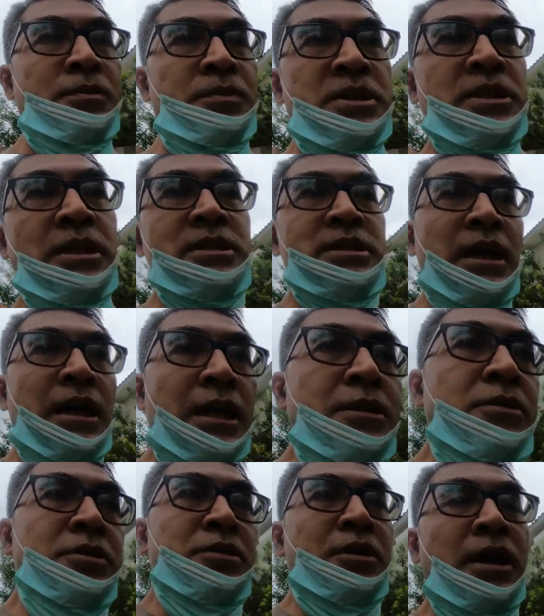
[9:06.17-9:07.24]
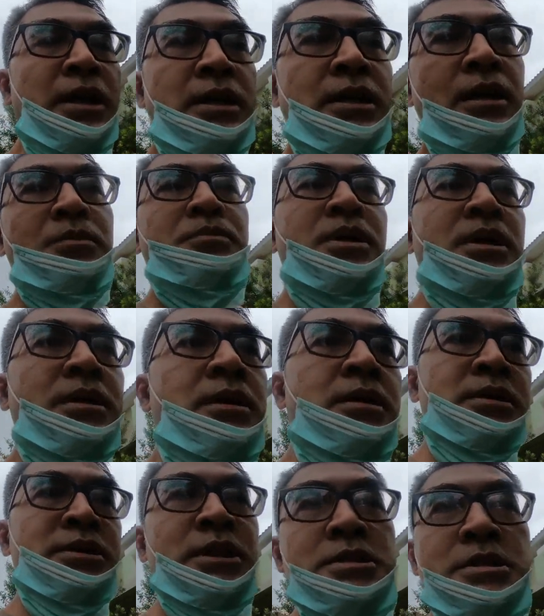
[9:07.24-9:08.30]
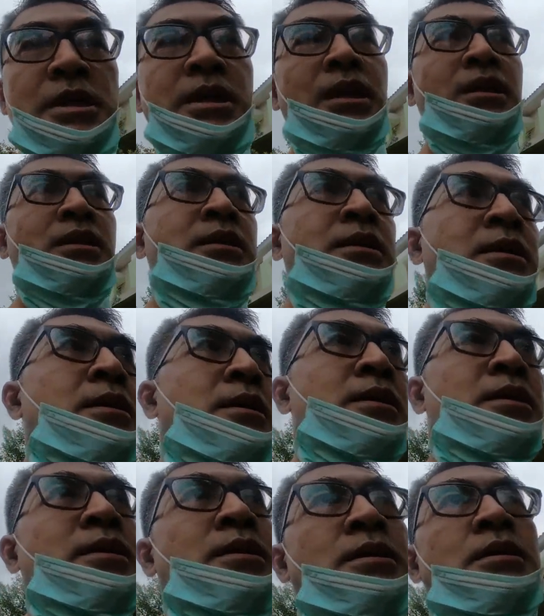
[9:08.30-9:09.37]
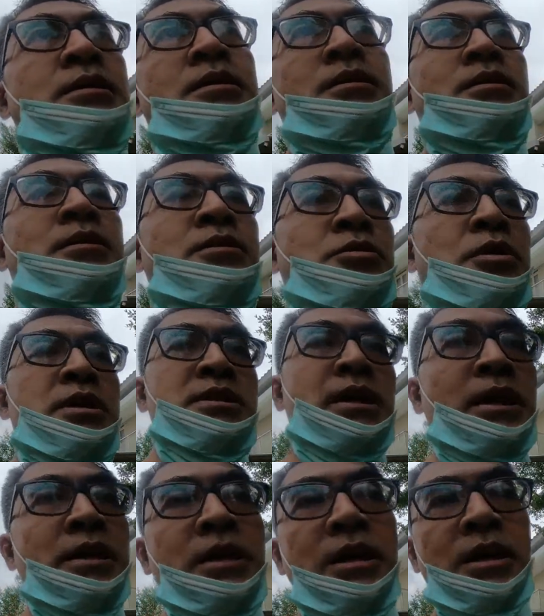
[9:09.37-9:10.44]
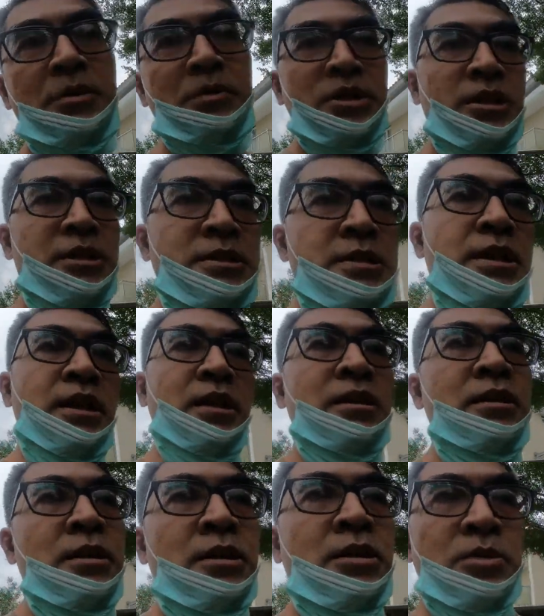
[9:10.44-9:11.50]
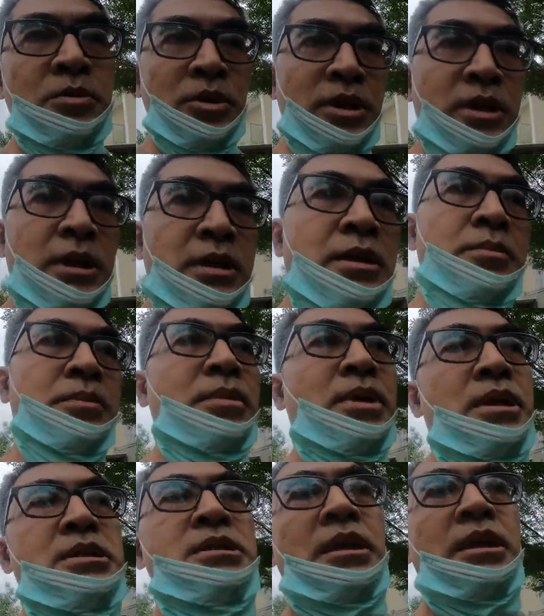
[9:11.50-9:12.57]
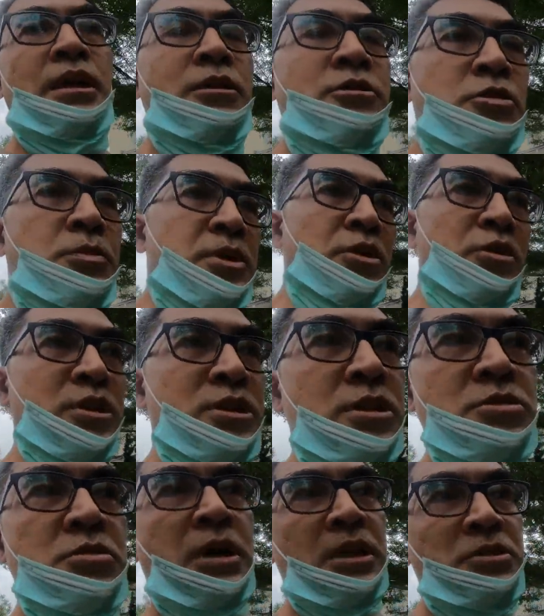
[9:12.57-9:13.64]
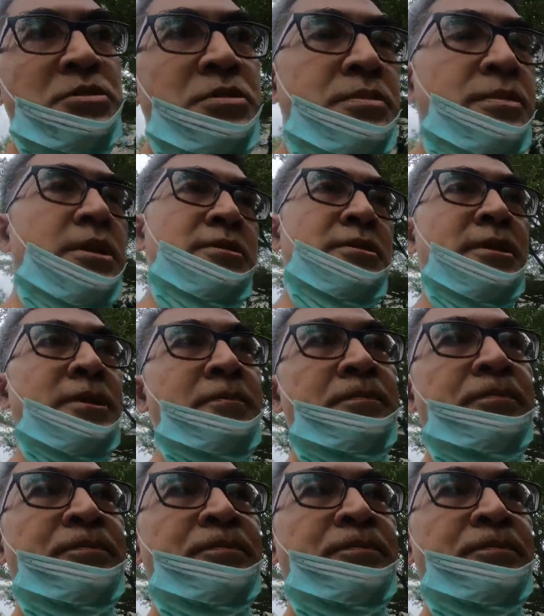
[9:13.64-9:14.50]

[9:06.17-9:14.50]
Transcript: menjadi jalan untuk anda menyicil ya tugas akhir menyicil mungkin anda merencanakan untuk menulis sesuatu begitu ya